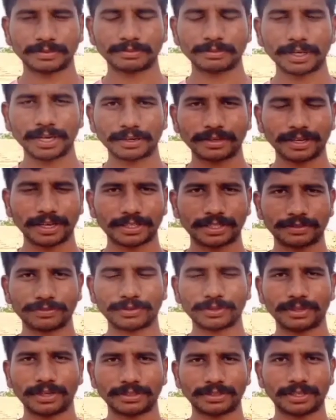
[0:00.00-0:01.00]
మనకు నెక్స్ట్
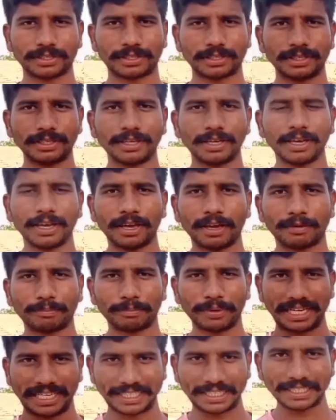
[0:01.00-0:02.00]
ఫుడ్ వచ్చేసి
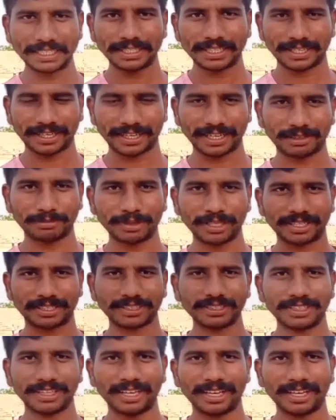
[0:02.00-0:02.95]
మీట్ రెడ్ మీట్